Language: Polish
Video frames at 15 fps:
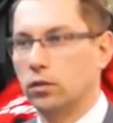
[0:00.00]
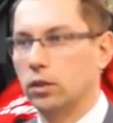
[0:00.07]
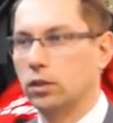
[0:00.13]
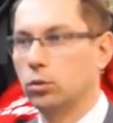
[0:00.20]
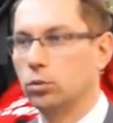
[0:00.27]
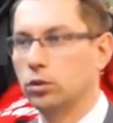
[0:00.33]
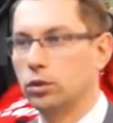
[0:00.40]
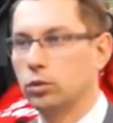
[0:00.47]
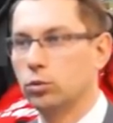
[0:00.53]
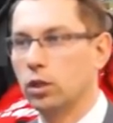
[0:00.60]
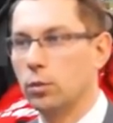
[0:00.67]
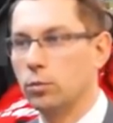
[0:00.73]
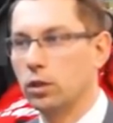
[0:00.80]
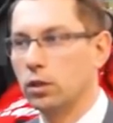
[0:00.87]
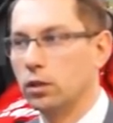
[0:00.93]
Wtedy
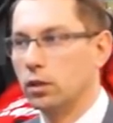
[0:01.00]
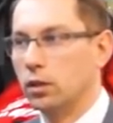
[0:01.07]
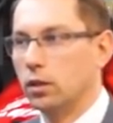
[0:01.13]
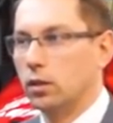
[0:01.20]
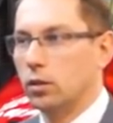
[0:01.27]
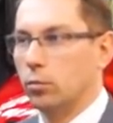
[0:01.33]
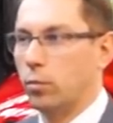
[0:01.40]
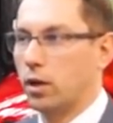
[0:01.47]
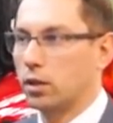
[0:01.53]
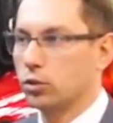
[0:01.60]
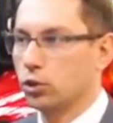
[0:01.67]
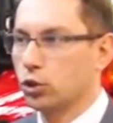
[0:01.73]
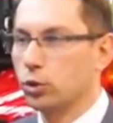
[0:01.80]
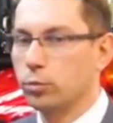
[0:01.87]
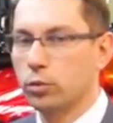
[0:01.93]
uzyskujemy
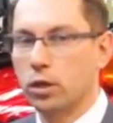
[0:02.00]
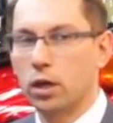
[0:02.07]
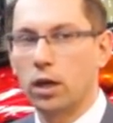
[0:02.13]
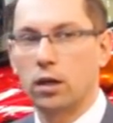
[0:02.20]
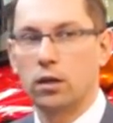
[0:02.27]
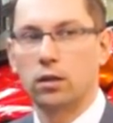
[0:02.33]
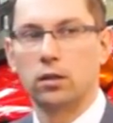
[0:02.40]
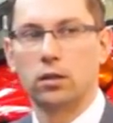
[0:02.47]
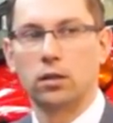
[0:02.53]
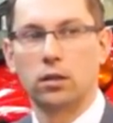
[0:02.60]
bardzo szybkie y,